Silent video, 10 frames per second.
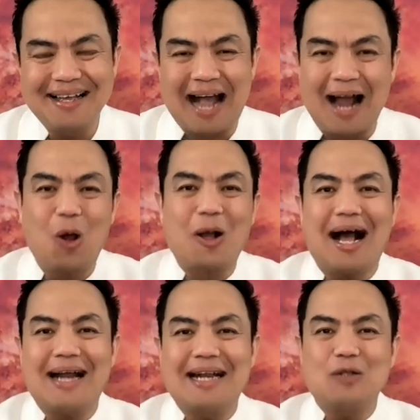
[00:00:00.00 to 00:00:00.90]
Kalau
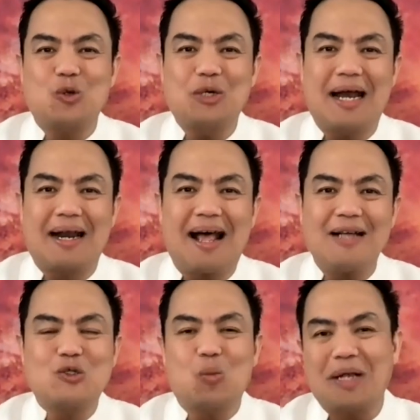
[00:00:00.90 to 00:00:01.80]
keadaan saudara
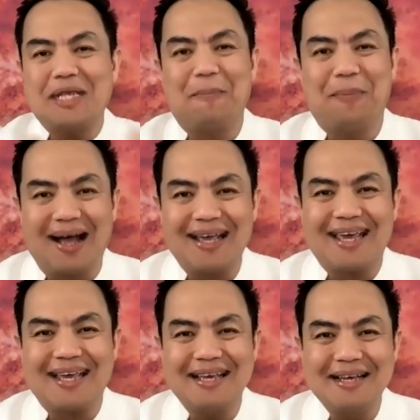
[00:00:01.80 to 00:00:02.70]
semuanya
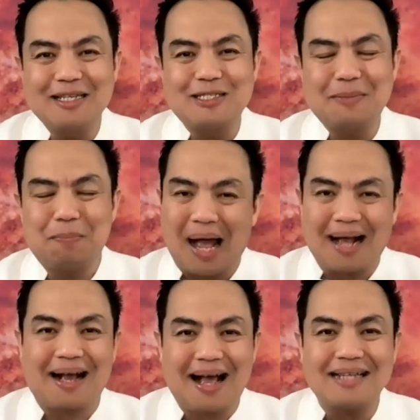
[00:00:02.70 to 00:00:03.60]
baik,
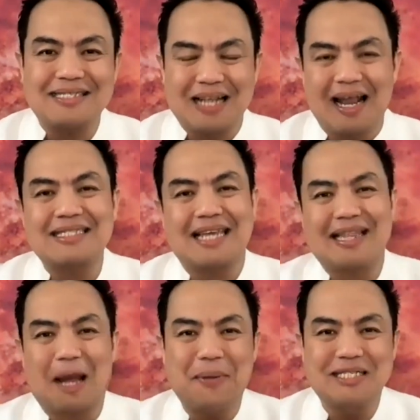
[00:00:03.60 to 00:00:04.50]
maka jelas
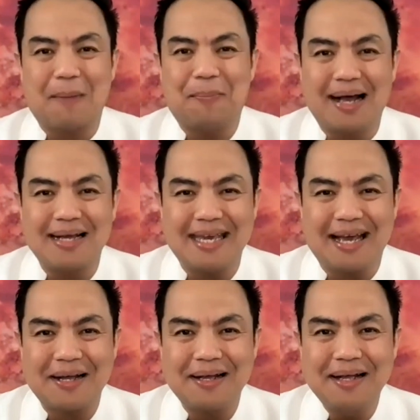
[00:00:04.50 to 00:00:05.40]
kita bisa bahagia.